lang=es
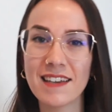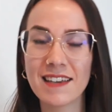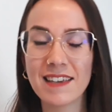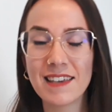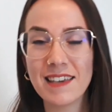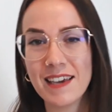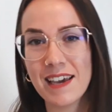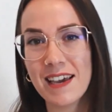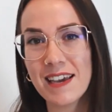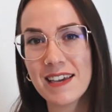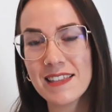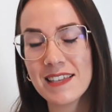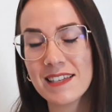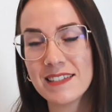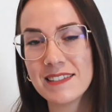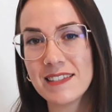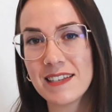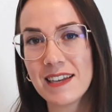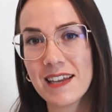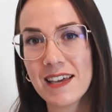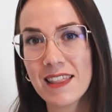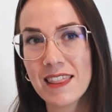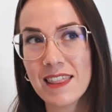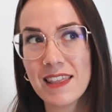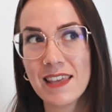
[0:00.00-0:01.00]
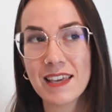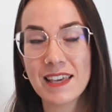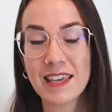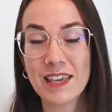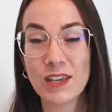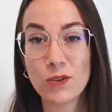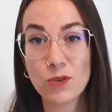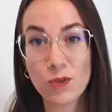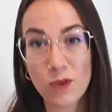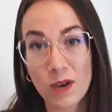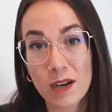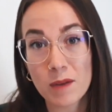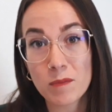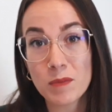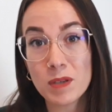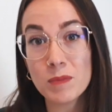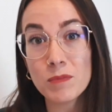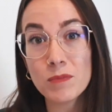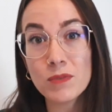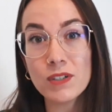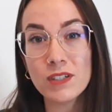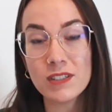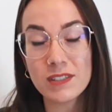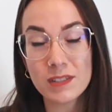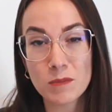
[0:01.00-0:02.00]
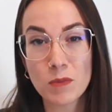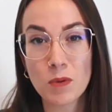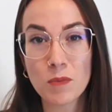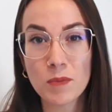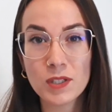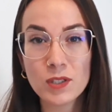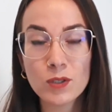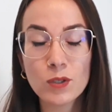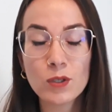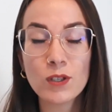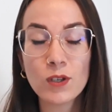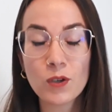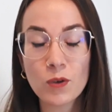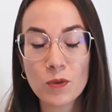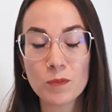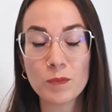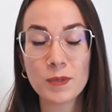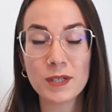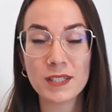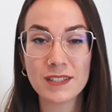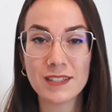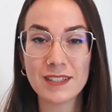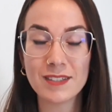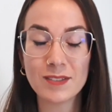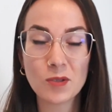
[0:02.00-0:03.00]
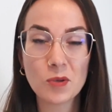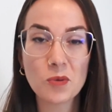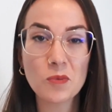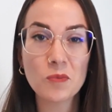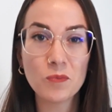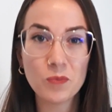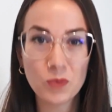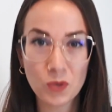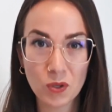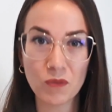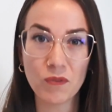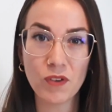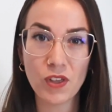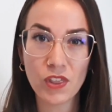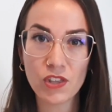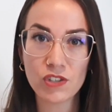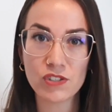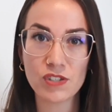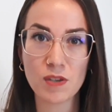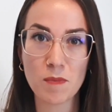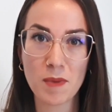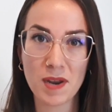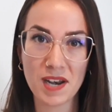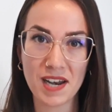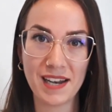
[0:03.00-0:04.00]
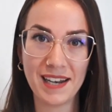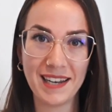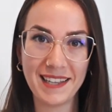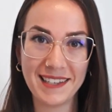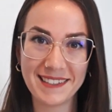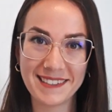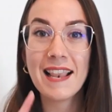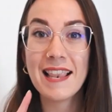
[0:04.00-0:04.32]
que hay detrás de que yo ahora mismo, en este momento, esté compartiendo dos vídeos semanales.